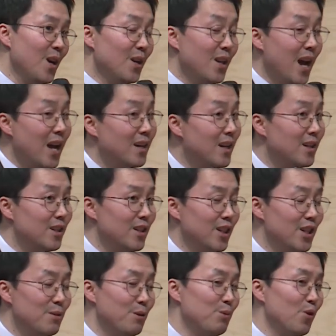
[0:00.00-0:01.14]
근데 하나는
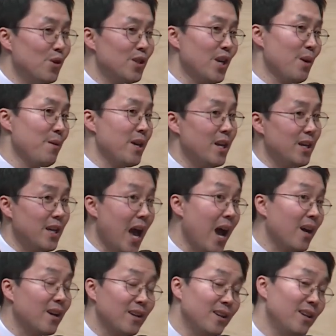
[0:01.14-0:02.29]
이름이 무엇이냐면
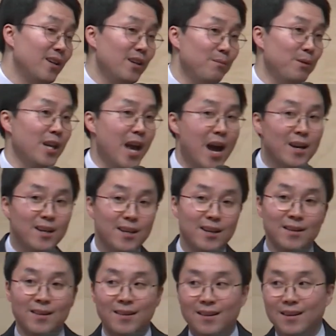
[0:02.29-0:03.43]
약힌입니다.
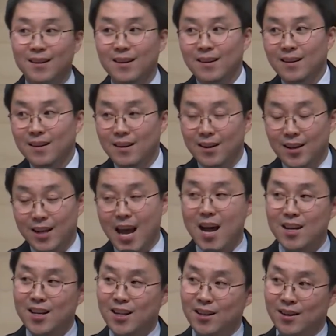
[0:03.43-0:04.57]
약힌.
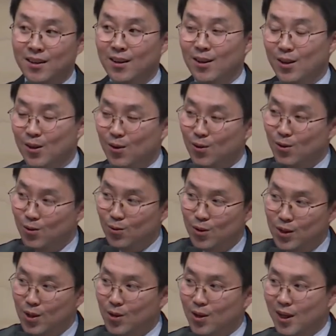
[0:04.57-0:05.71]
약인. 우리
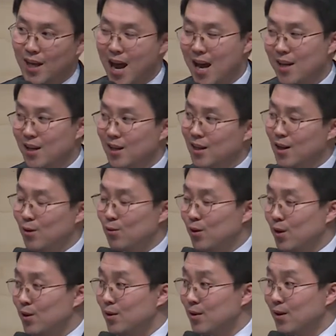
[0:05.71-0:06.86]
성경에 약인이라고 되어
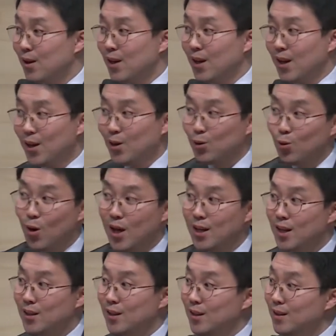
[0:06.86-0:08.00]
있죠. 그리고 또
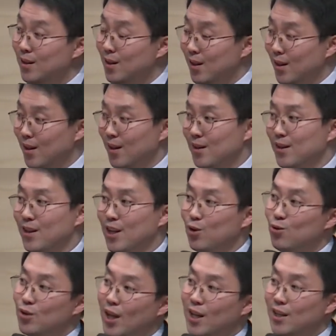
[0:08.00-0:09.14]
하나는 그
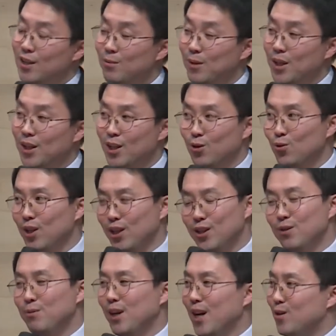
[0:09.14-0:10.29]
기둥의 이름이 기둥의
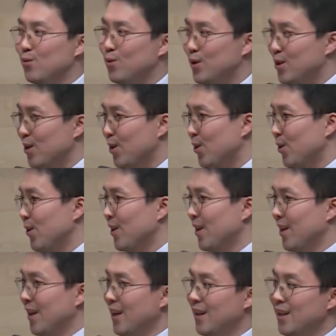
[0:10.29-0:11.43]
이름을 가지고 있어요.
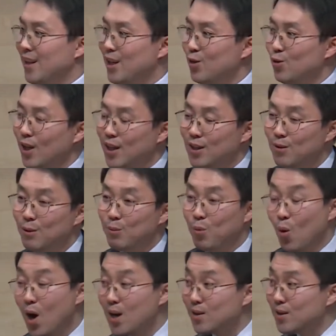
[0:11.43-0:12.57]
기둥의 이름이
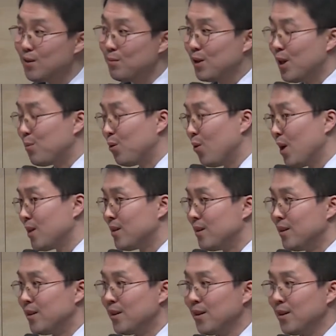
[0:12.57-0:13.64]
보아스입니다. 보아스.